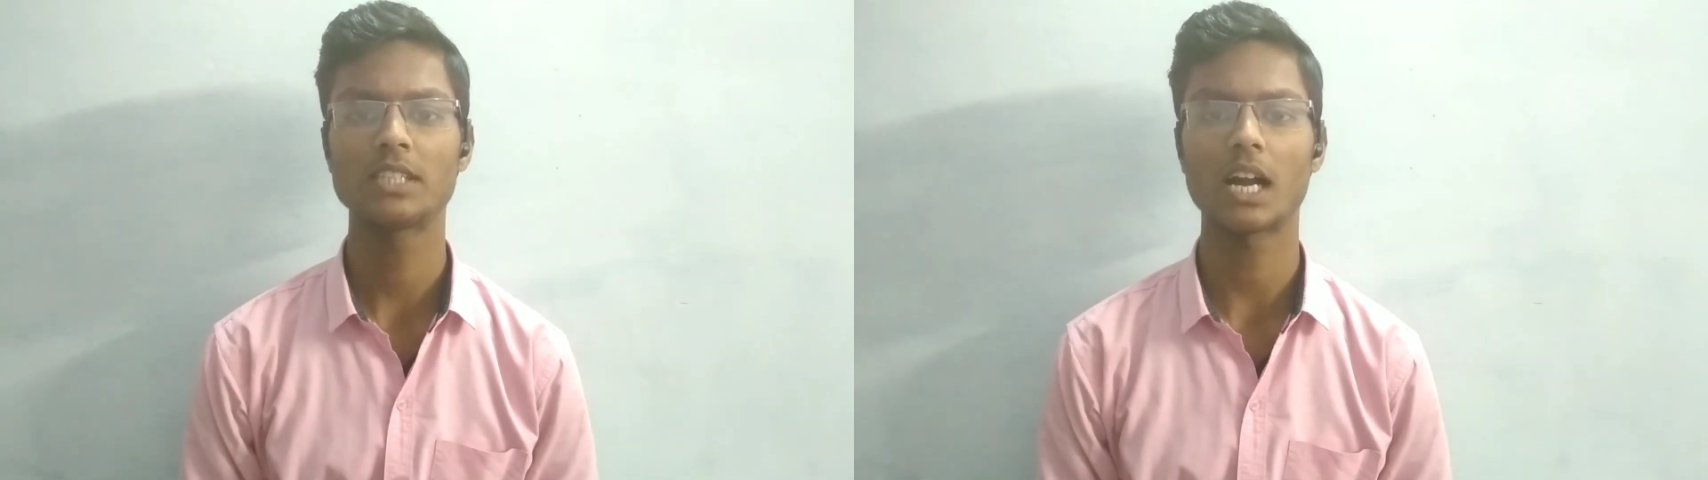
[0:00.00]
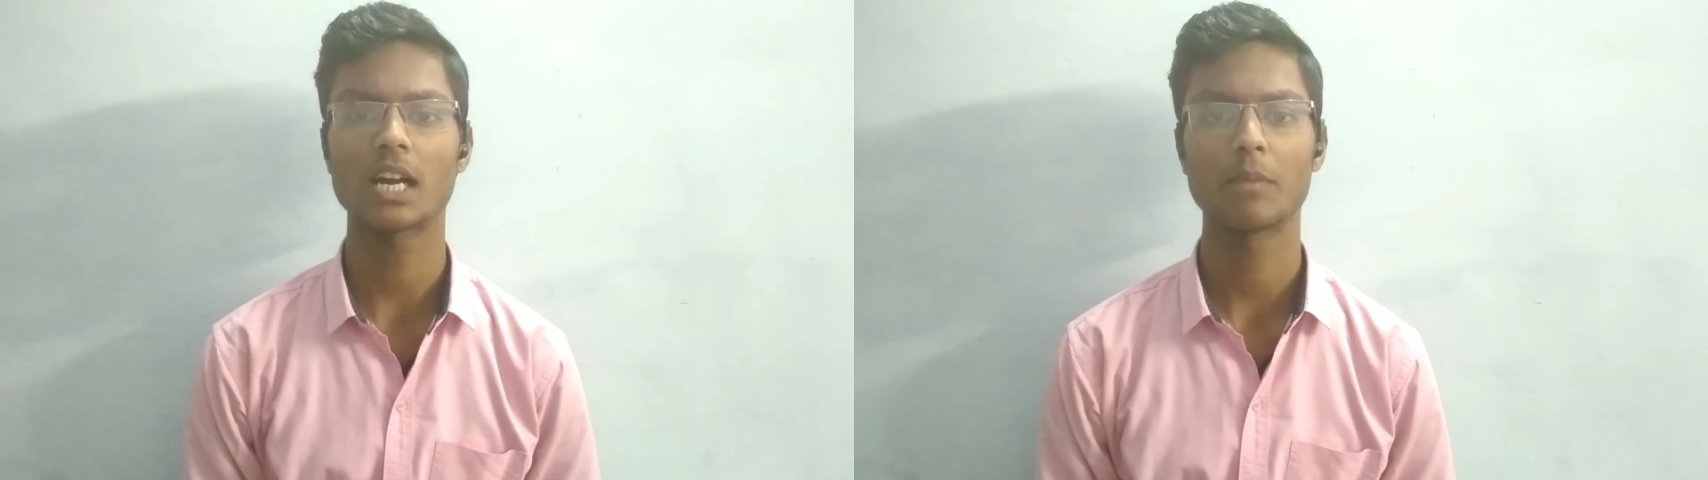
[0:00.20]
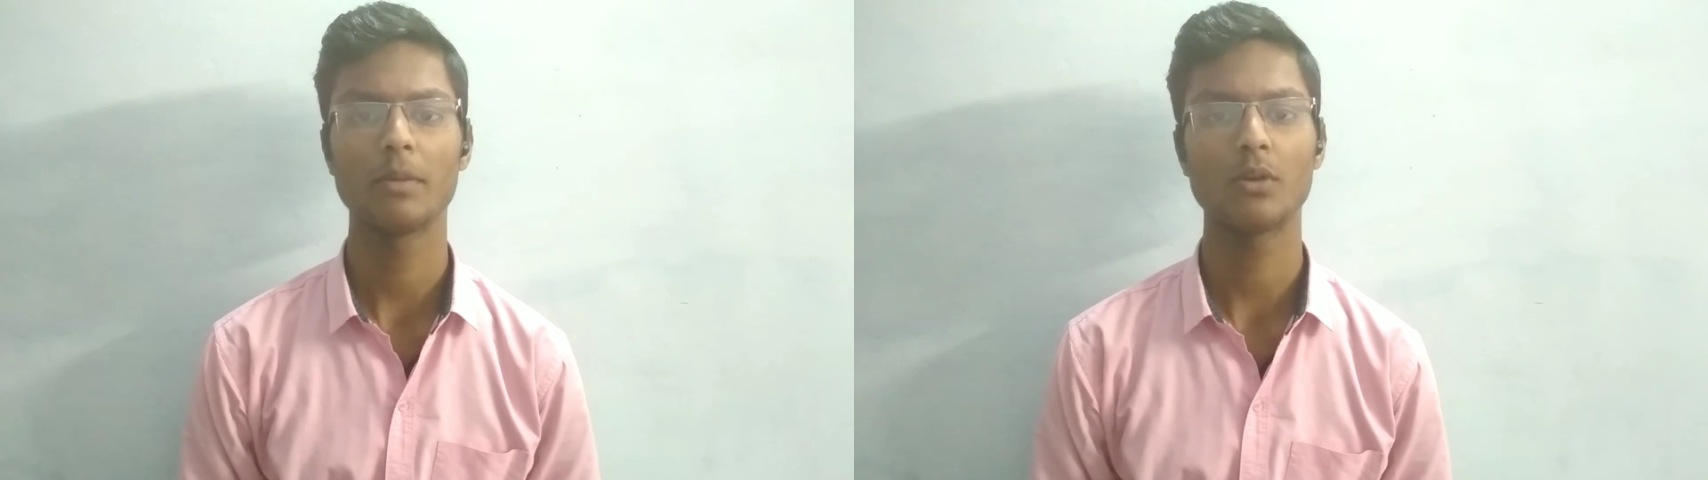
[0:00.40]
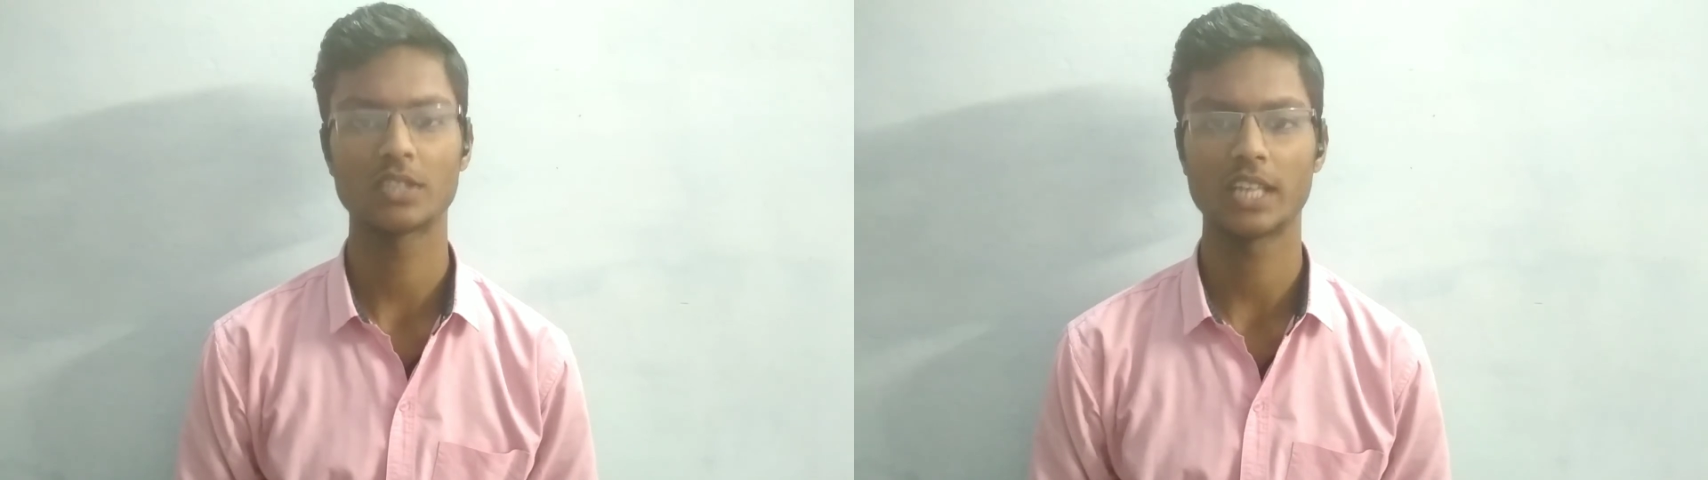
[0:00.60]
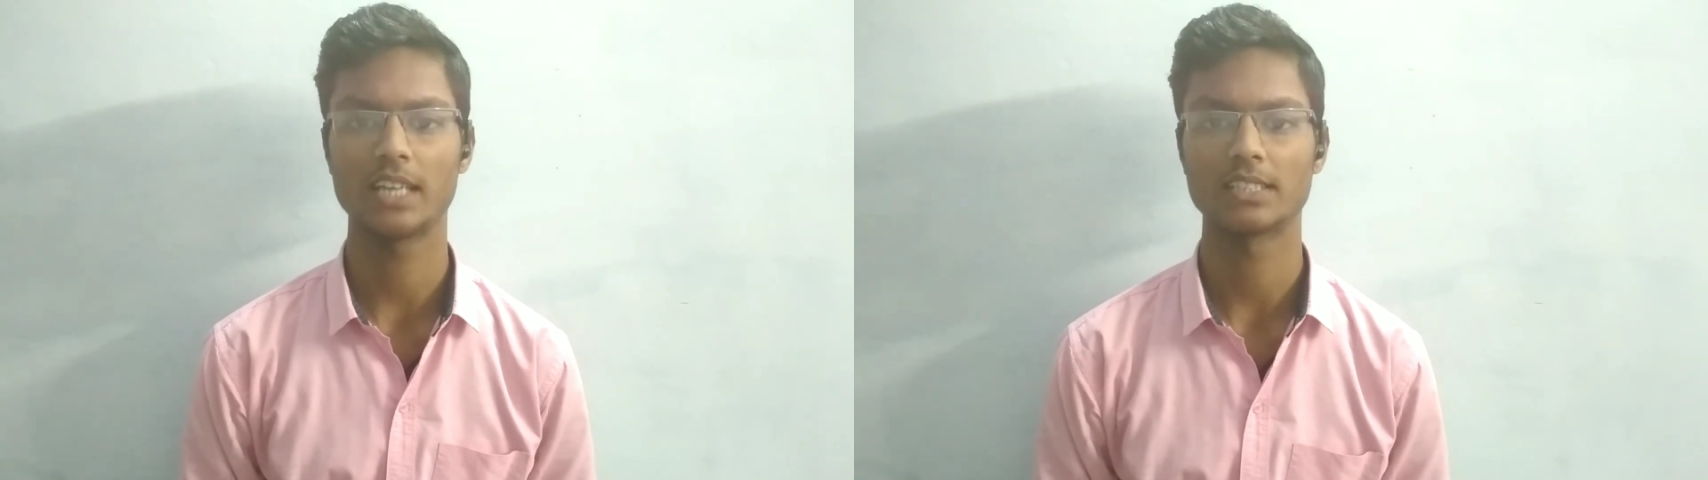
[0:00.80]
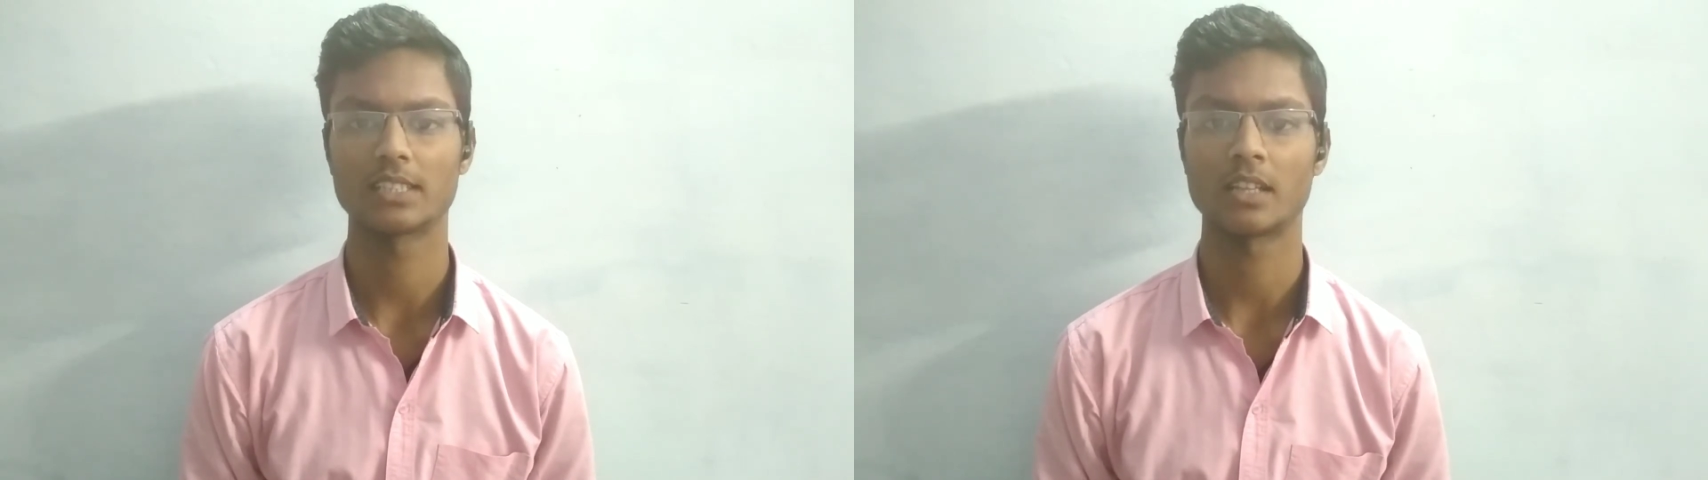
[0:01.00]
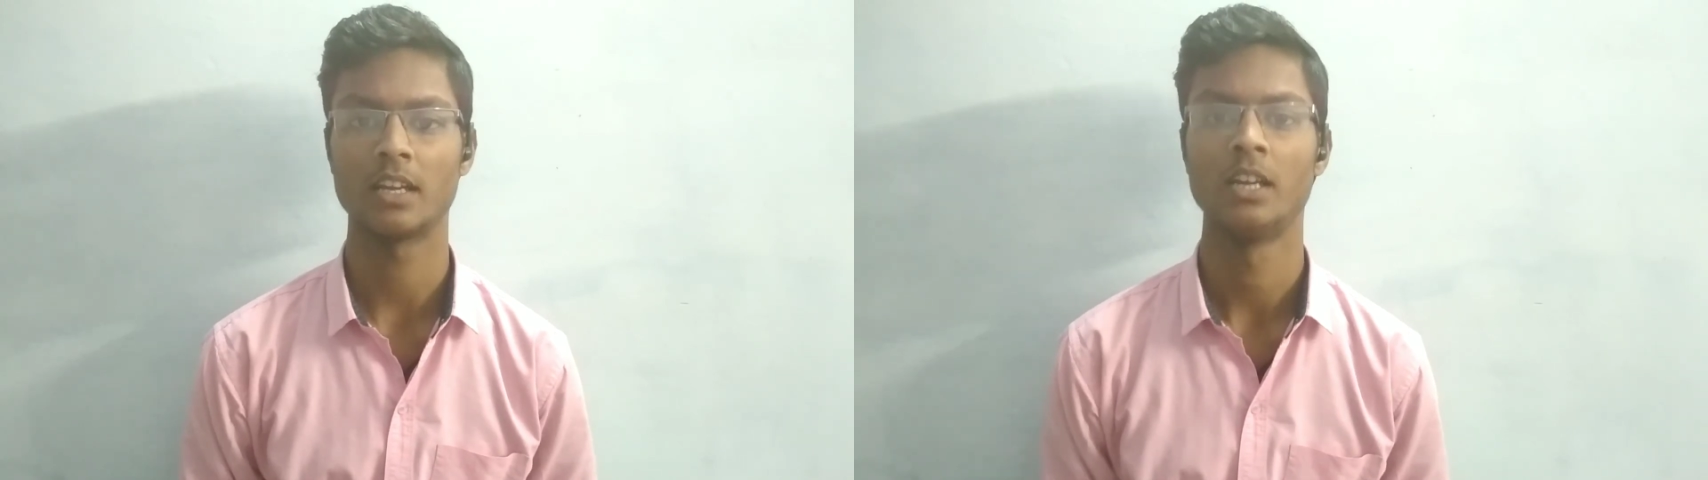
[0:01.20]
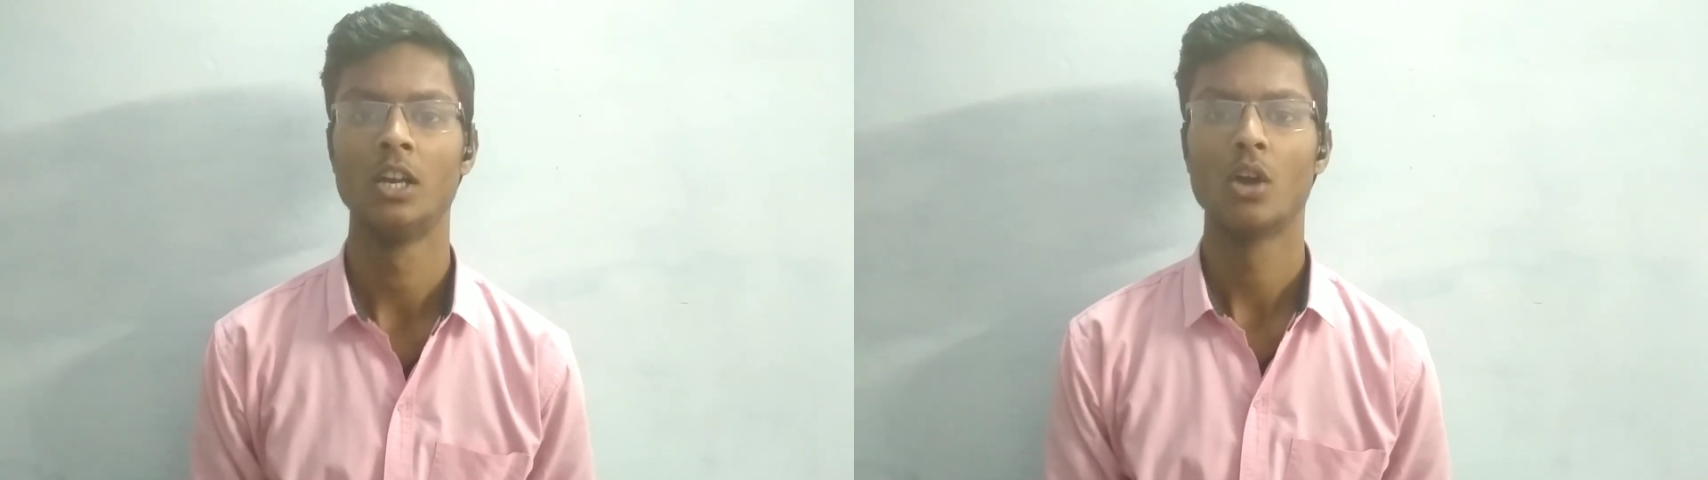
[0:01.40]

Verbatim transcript: चाह कर भी कुछ नहीं कर सकते हैं